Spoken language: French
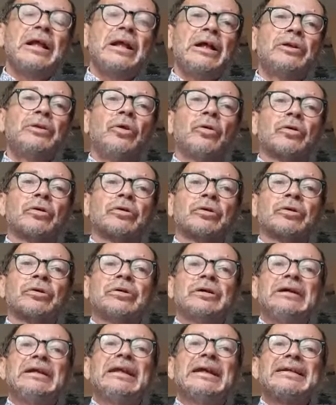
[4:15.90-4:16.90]
Donc euh,
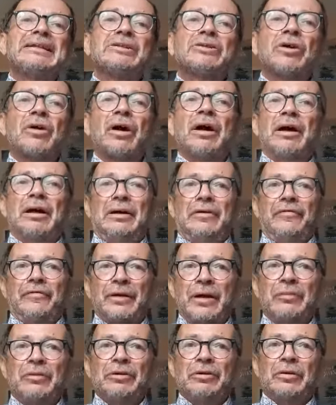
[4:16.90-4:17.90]
il restera
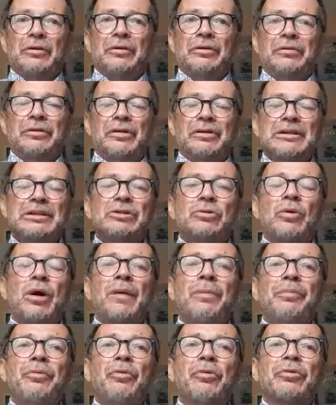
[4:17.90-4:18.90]
vraiment euh, dans
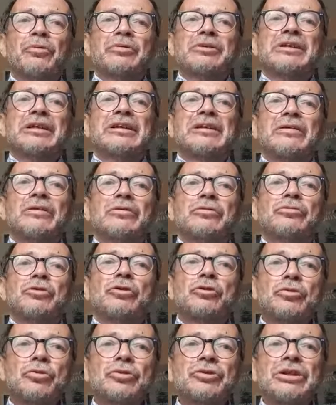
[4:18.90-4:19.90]
l'histoire pour ce
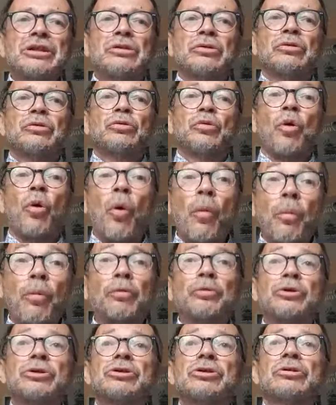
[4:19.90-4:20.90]
souci de,
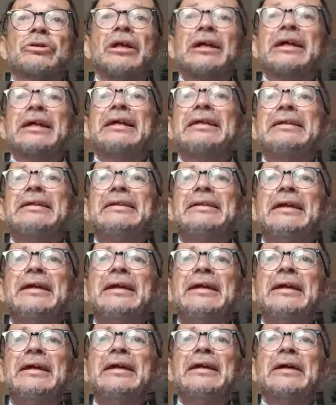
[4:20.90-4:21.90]
reproduction de la
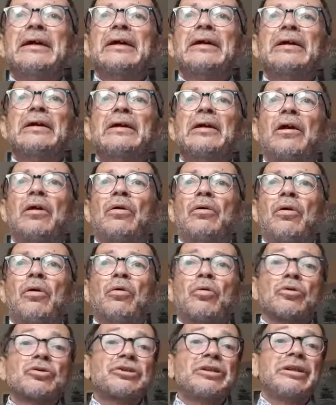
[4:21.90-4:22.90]
réalité. Euh, on
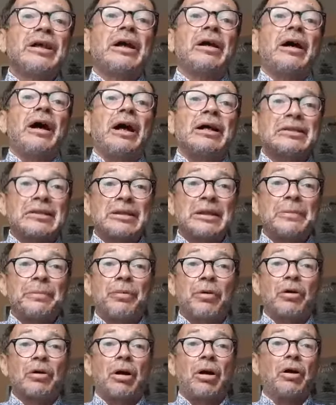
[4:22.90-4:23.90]
considère à cette
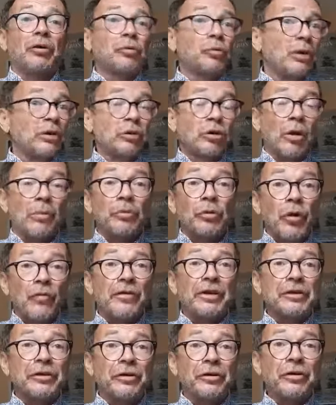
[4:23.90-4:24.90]
époque Antoine comme
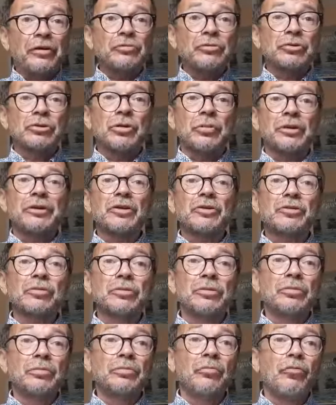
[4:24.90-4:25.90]
novateur justement dans ce
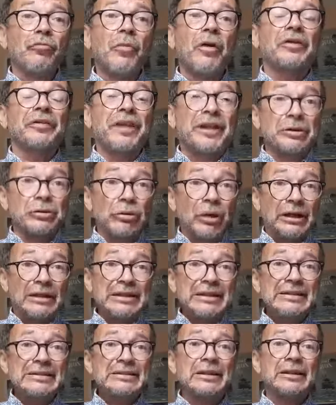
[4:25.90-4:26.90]
mouvement
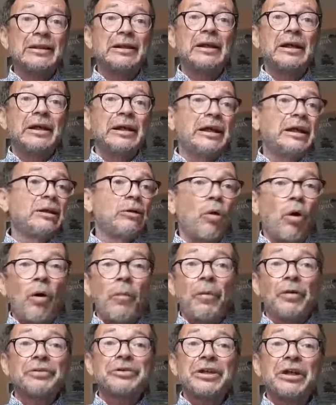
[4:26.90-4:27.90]
naturaliste et
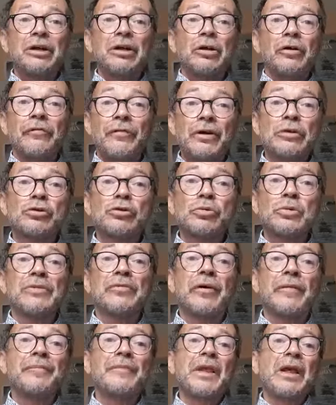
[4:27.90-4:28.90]
l'Europe entière va le
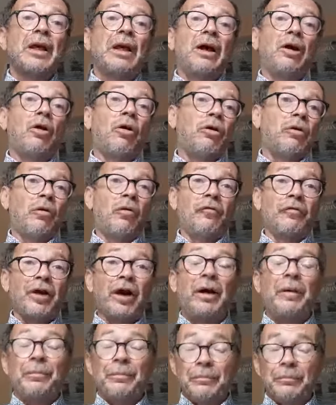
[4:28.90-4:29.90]
suivre. Alors on
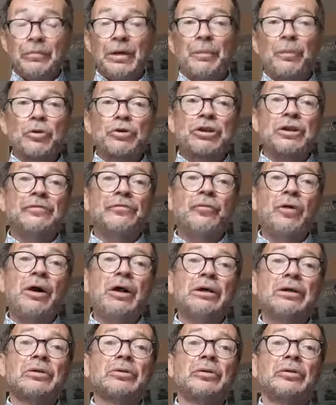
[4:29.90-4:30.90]
verra la prochaine fois
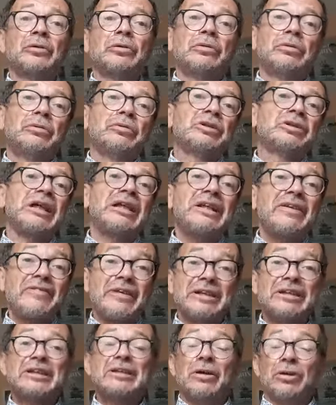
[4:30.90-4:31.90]
hein, que
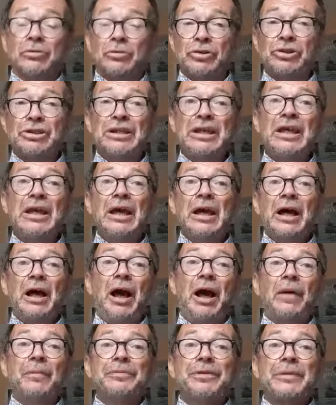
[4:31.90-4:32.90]
Stanislavski en Russie
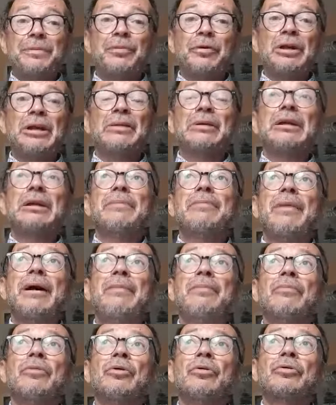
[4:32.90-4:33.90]
a un petit peu les,
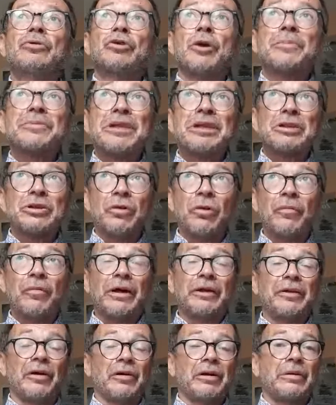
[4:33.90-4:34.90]
mêmes obsessions
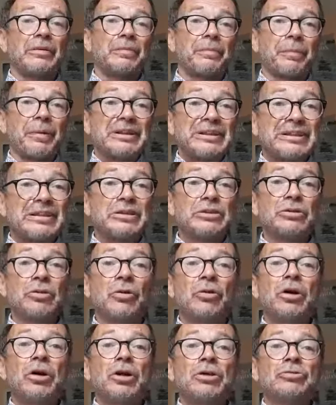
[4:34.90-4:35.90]
hein, dans la
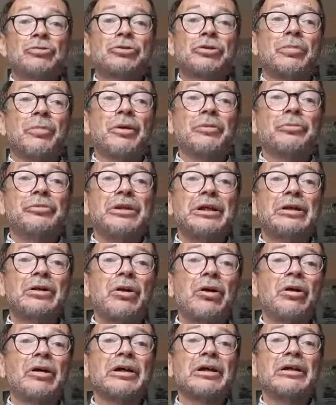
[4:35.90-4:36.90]
précision justement du
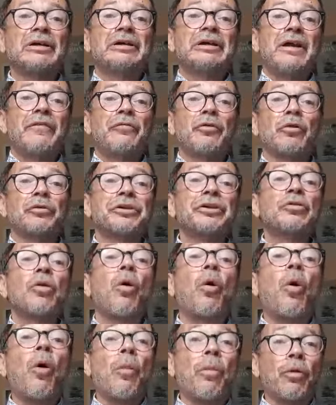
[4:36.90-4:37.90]
décor et la volonté de
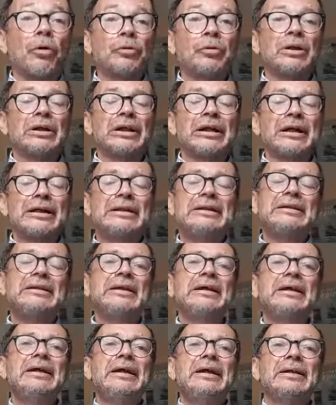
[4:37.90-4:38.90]
reproduire la
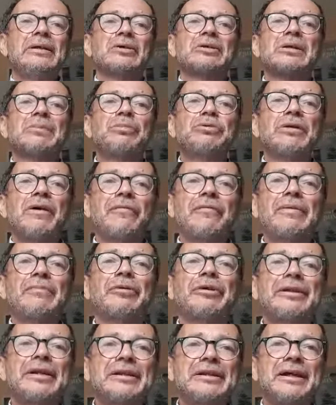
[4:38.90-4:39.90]
réalité dans ses plus infimes
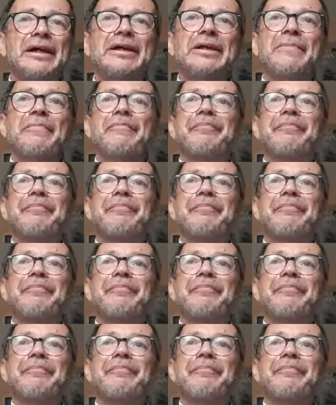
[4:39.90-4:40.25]
détails.